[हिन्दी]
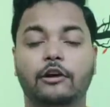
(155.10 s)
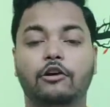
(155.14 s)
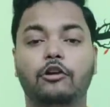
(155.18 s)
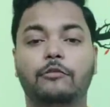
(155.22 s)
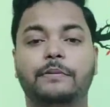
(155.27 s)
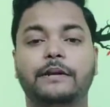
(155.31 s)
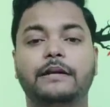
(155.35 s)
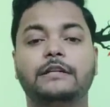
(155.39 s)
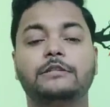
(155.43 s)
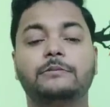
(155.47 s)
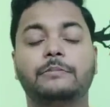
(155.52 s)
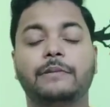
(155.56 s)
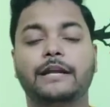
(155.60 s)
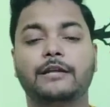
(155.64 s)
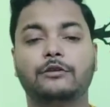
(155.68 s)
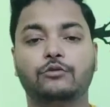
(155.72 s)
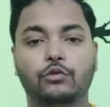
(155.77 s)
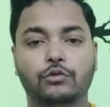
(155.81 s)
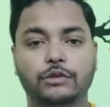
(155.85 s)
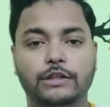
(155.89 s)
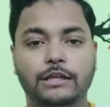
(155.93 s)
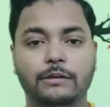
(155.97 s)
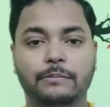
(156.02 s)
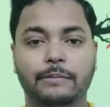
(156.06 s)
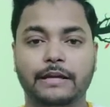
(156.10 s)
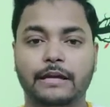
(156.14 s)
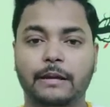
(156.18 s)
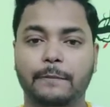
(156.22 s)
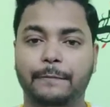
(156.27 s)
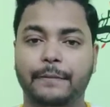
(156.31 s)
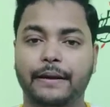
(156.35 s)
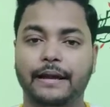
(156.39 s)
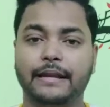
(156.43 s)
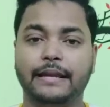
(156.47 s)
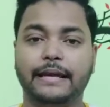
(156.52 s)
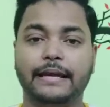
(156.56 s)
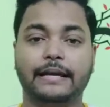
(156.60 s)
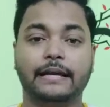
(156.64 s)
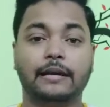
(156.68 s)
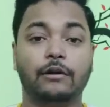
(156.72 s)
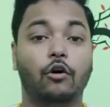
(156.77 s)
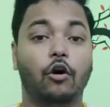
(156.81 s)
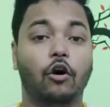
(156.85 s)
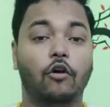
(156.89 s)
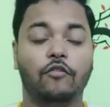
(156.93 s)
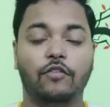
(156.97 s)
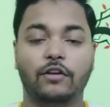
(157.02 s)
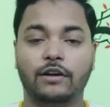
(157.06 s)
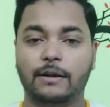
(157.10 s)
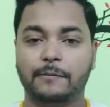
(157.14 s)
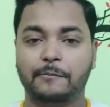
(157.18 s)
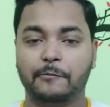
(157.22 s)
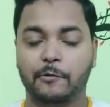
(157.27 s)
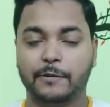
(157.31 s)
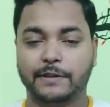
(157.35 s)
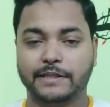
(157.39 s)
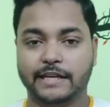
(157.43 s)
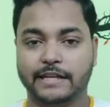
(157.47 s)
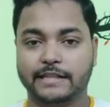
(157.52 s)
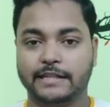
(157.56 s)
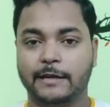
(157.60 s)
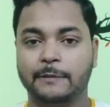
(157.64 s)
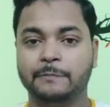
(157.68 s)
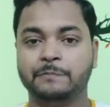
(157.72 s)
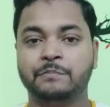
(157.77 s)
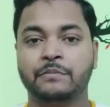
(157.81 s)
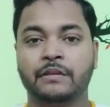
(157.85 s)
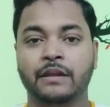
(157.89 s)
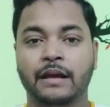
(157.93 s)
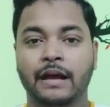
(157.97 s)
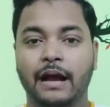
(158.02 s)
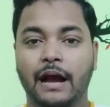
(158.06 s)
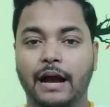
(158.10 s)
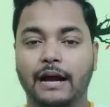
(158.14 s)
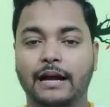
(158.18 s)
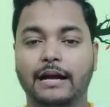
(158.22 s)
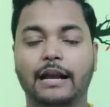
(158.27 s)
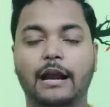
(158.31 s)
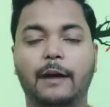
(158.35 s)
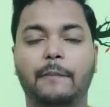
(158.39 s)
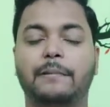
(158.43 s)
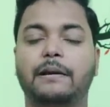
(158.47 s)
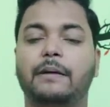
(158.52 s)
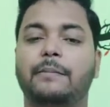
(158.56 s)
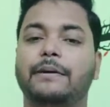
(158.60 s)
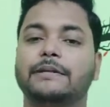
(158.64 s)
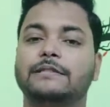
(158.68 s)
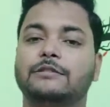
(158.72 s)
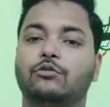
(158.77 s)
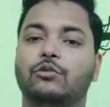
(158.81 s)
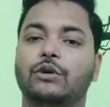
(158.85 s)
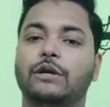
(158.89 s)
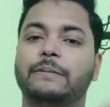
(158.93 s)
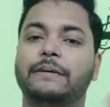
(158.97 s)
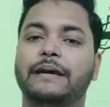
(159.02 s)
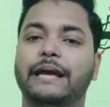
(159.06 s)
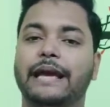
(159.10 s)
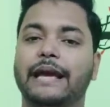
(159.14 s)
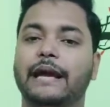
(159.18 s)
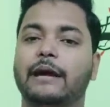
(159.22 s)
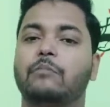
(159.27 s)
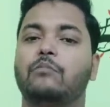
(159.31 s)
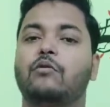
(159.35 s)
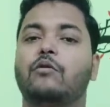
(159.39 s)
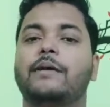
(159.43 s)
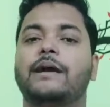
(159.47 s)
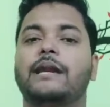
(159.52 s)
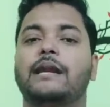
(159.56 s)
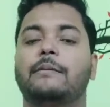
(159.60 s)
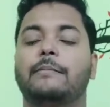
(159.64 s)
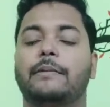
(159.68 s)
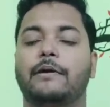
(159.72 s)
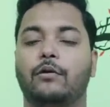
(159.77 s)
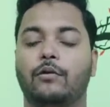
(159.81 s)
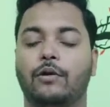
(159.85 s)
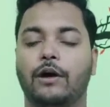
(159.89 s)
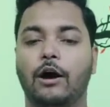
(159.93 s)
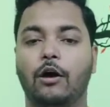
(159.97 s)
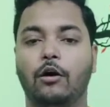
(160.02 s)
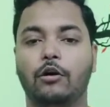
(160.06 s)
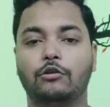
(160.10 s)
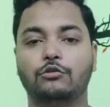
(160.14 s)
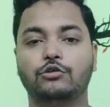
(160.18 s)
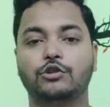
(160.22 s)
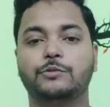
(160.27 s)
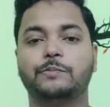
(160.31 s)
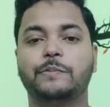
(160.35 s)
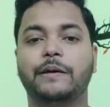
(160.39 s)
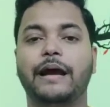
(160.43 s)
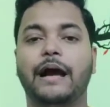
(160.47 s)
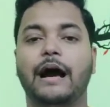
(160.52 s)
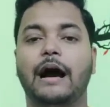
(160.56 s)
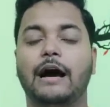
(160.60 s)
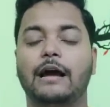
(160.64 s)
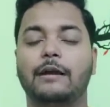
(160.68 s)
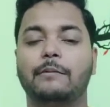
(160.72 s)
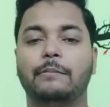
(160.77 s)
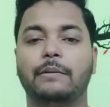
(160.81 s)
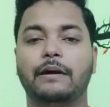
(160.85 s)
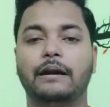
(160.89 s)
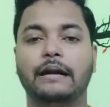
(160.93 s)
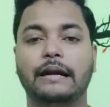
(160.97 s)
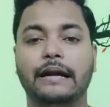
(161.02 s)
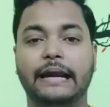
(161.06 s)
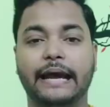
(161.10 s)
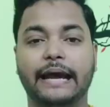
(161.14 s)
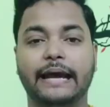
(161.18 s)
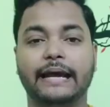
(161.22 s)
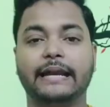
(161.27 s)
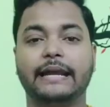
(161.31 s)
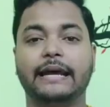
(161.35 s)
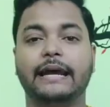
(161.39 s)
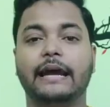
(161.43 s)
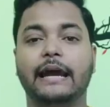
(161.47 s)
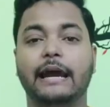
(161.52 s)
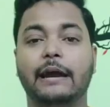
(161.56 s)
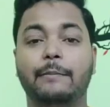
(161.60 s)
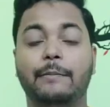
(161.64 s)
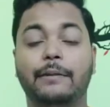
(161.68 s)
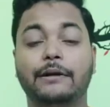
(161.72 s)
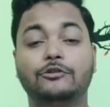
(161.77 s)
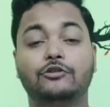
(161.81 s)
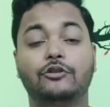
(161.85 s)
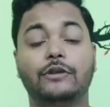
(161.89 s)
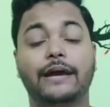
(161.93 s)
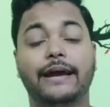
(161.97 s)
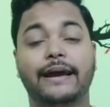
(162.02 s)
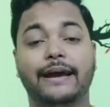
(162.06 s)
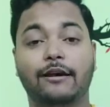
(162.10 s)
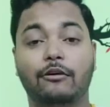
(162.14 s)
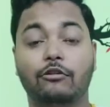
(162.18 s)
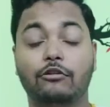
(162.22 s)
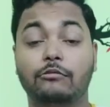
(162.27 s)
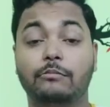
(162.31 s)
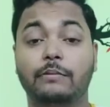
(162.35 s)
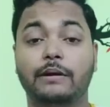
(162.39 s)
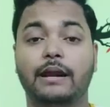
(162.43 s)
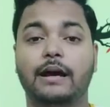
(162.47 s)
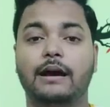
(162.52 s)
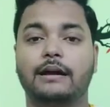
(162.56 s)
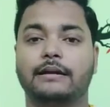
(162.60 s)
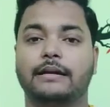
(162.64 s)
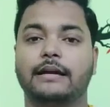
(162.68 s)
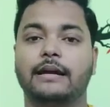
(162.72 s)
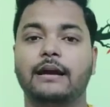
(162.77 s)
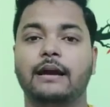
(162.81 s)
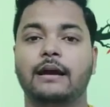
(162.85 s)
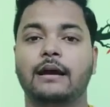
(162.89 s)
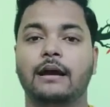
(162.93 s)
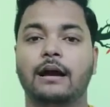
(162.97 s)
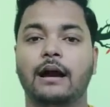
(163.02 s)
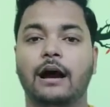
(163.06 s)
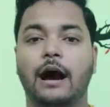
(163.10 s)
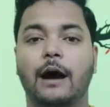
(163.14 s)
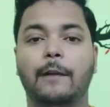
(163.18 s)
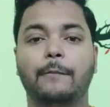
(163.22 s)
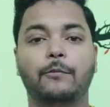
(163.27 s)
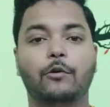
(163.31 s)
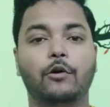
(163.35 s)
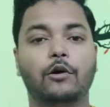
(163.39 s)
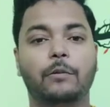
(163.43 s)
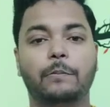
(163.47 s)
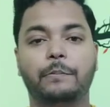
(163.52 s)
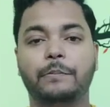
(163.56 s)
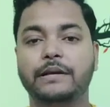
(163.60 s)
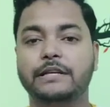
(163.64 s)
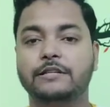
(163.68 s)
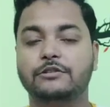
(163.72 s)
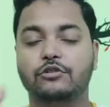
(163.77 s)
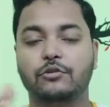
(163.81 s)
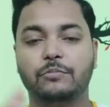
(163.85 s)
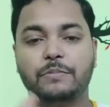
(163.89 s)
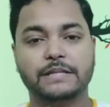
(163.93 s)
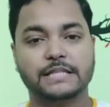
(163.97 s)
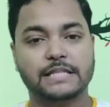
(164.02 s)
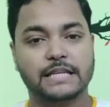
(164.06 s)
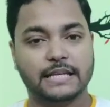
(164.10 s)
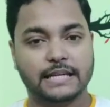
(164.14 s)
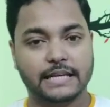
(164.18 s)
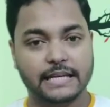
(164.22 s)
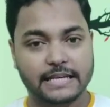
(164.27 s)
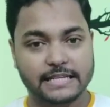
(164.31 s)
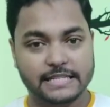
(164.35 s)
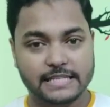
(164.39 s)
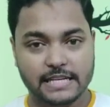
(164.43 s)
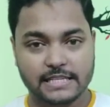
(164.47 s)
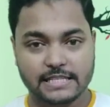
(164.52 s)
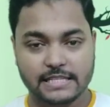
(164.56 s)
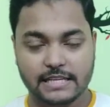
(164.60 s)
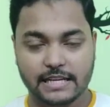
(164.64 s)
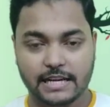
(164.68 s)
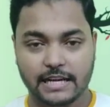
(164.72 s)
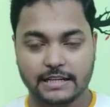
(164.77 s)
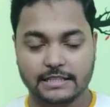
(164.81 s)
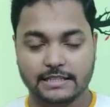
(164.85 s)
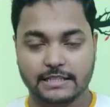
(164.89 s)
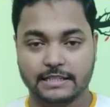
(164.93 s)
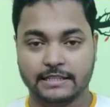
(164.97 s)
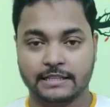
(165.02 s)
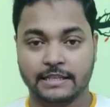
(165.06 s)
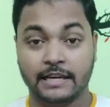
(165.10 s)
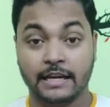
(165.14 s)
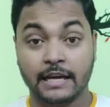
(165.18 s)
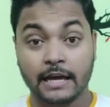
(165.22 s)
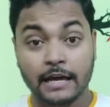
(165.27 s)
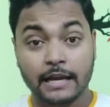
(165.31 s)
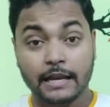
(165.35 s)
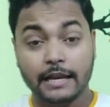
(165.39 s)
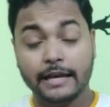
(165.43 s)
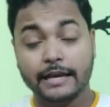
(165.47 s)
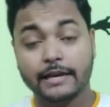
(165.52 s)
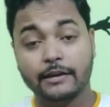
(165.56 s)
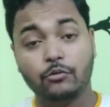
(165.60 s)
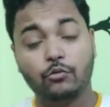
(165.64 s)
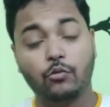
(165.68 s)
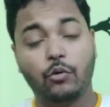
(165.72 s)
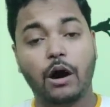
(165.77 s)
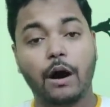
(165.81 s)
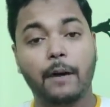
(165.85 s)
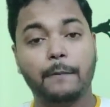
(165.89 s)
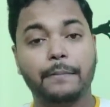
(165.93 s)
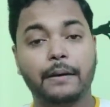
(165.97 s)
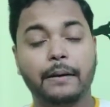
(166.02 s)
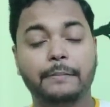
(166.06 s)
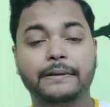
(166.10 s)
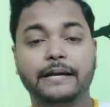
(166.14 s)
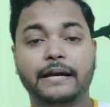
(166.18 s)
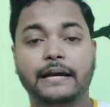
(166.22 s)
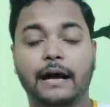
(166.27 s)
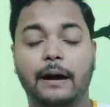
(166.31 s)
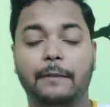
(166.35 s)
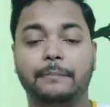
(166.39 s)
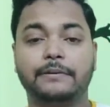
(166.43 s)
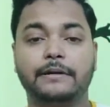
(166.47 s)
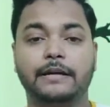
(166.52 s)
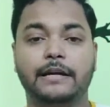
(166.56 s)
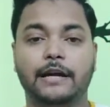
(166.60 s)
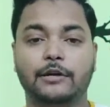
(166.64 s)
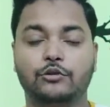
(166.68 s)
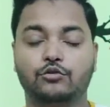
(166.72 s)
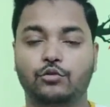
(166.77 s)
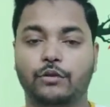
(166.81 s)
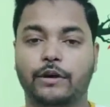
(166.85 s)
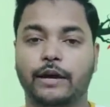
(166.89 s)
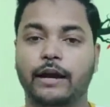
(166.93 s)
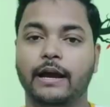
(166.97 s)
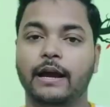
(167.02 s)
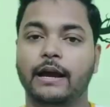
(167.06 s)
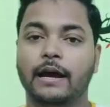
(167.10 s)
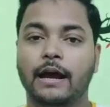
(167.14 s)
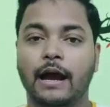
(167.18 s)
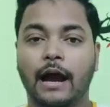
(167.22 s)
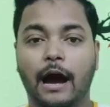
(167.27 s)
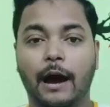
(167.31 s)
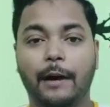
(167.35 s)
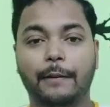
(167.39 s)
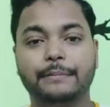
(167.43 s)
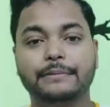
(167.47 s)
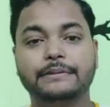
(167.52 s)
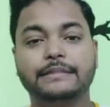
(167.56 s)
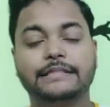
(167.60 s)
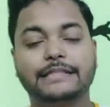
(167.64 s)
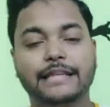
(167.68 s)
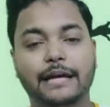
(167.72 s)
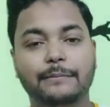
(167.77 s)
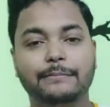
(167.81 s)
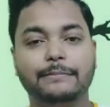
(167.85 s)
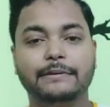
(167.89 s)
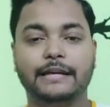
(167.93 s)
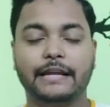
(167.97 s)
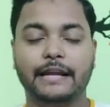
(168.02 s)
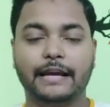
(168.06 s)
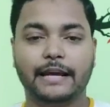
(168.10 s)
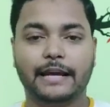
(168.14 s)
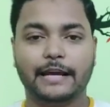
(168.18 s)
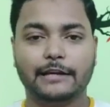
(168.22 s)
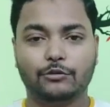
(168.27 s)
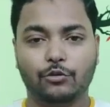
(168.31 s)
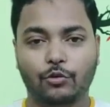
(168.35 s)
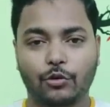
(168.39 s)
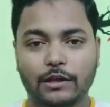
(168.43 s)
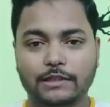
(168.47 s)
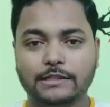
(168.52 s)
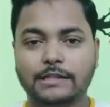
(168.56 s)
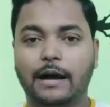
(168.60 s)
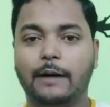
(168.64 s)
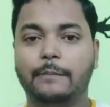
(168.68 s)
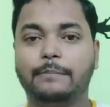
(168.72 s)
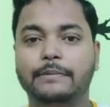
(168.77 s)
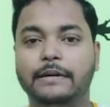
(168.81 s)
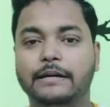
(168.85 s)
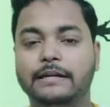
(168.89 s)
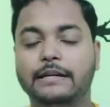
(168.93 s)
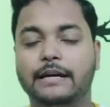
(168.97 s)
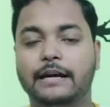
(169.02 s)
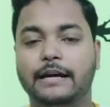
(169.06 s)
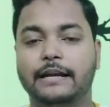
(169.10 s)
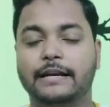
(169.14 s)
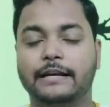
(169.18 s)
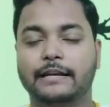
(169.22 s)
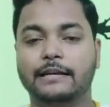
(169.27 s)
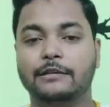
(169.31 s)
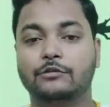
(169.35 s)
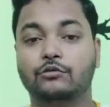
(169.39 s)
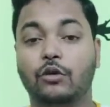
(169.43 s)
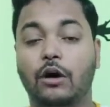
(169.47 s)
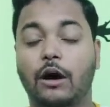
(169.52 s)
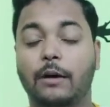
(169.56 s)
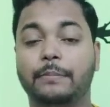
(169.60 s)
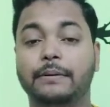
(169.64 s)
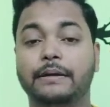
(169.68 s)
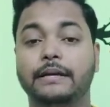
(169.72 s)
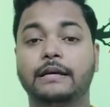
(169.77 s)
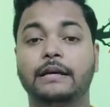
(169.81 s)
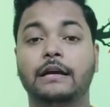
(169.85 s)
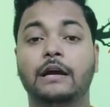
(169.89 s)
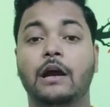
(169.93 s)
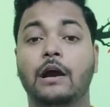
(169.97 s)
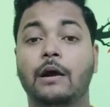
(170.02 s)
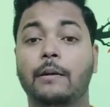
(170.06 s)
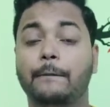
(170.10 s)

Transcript: देखो फ्रेंड्स मैंने दो तीन महीने पहले एक ऑफर आपको बताया था अगर आपके पास कोई भी एक मोबाइल नंबर होगा और उस पर हर बार नए नए अमेजोन अकाउंट बना के हम लोग बीस रुपीज करके रिचार्ज निकाल सकते हैं लेकिन वहां पे अभी एक अपडेट आ चुका है हम सेम ट्रिक का थोड़ा सा अपडेट करेंगे तो अभी